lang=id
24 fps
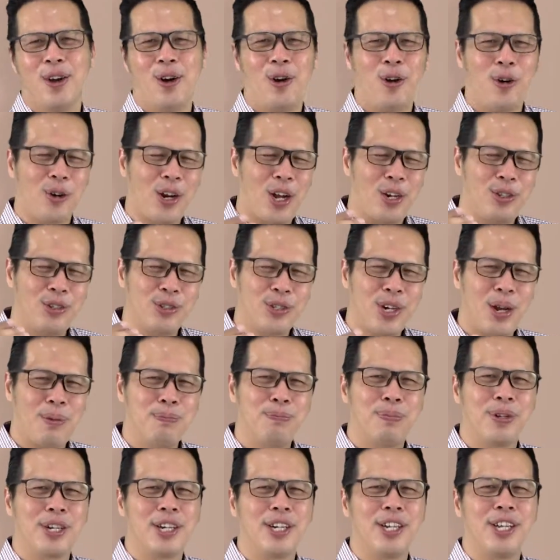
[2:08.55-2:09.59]
orang-orang
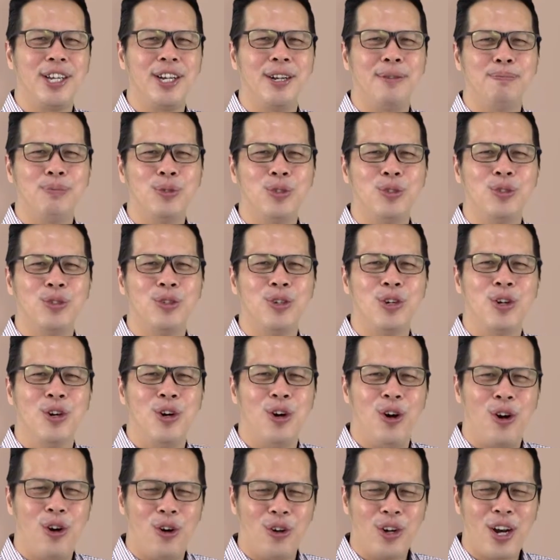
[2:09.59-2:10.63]
berilmu,
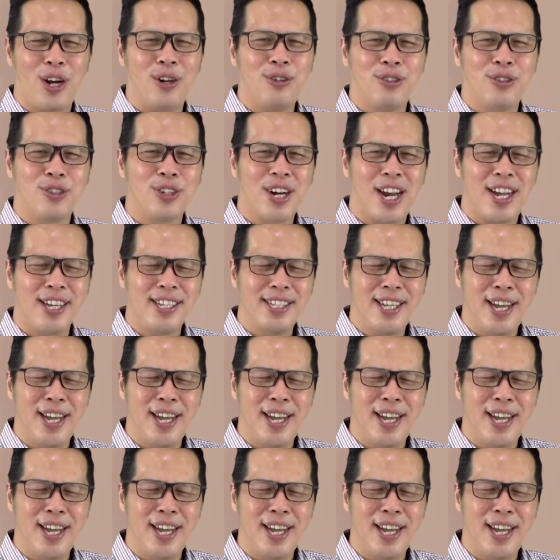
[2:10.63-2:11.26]
orang-orang